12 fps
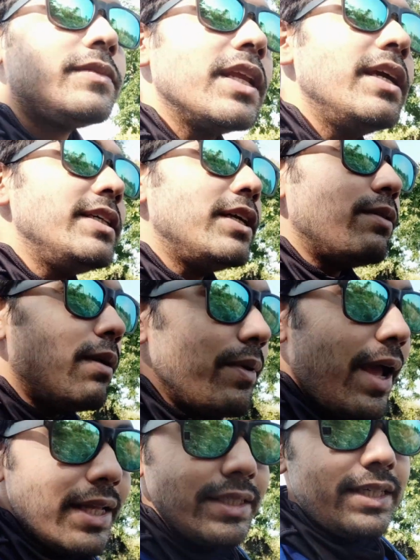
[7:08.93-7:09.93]
এই যেরকম আমি
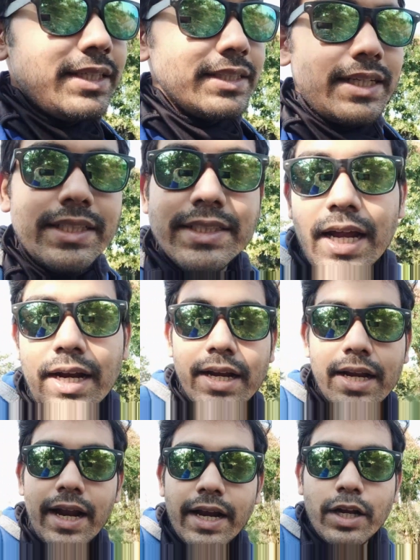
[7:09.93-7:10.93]
আজকে যা সেটা সানডে
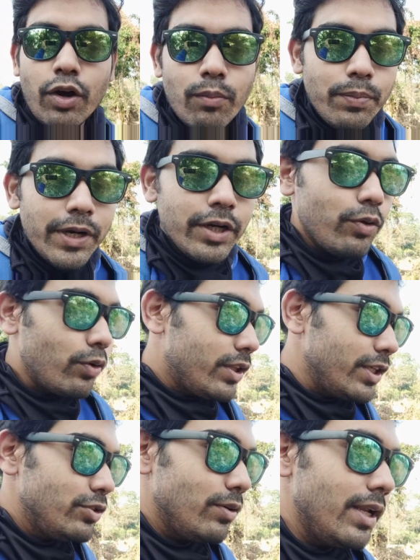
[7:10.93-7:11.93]
রাইড কমপ্লিট করতে
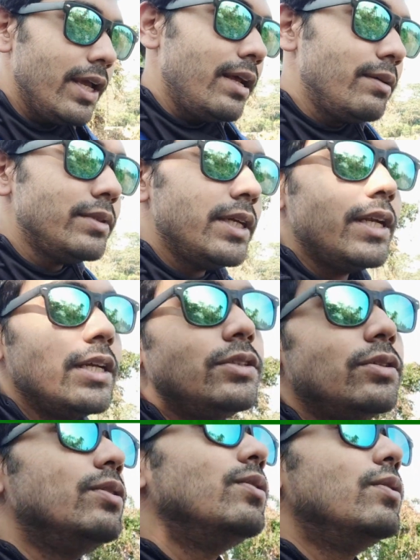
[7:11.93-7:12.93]
চলে এলাম সেটার
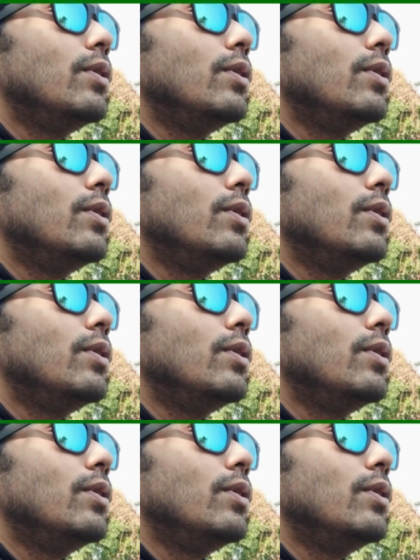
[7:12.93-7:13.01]
জন্য